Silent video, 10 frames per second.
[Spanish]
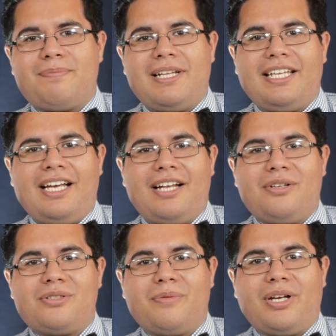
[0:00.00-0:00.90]

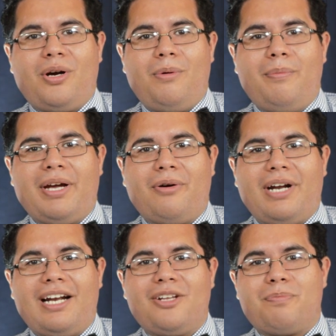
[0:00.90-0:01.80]
platicando sobre cómo
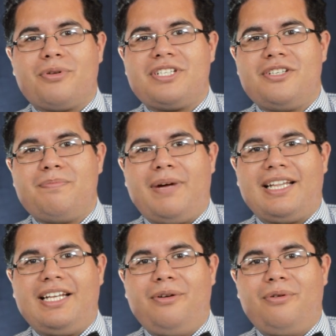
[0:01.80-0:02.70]
mejorar los procesos
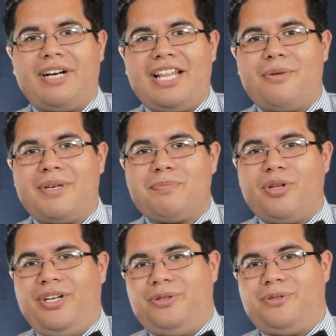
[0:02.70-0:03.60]
para tener un radio más
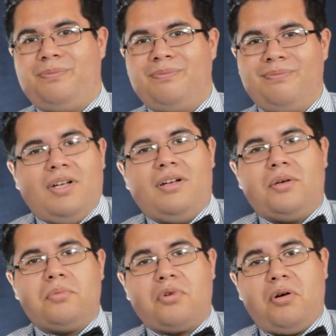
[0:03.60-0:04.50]
poderoso.
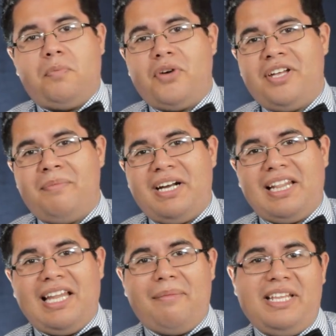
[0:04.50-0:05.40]
Como pueden
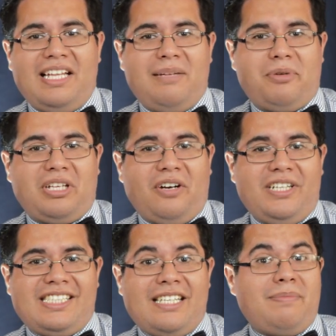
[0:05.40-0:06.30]
ver, la vida del
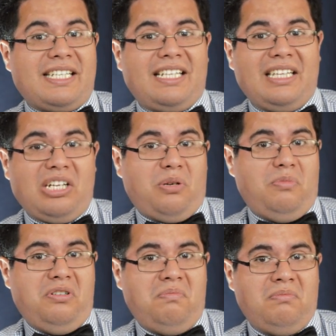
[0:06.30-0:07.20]
protagonista es bastante
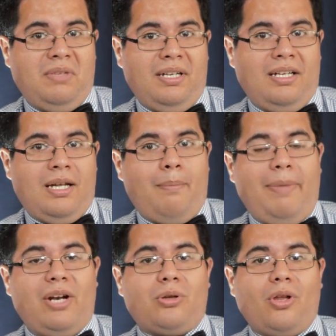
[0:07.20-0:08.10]
común,
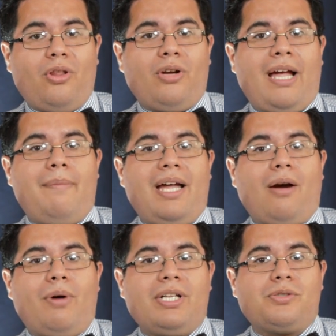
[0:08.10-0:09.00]
pero todo
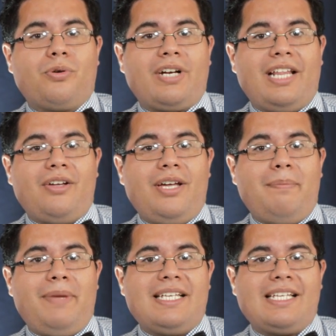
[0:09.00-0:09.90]
cambia cuando su radio
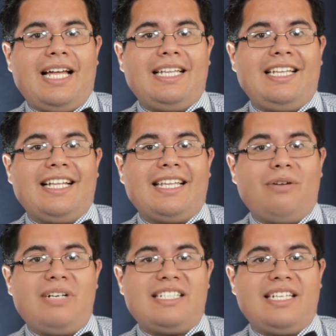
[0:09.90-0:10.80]
empieza a
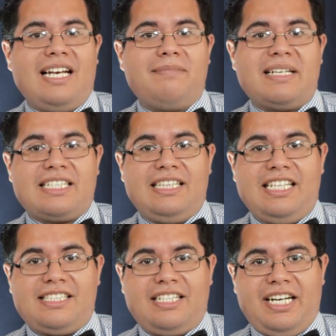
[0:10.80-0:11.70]
detectar unas señales
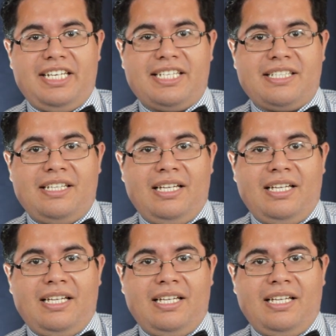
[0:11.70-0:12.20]
bastante extrañas,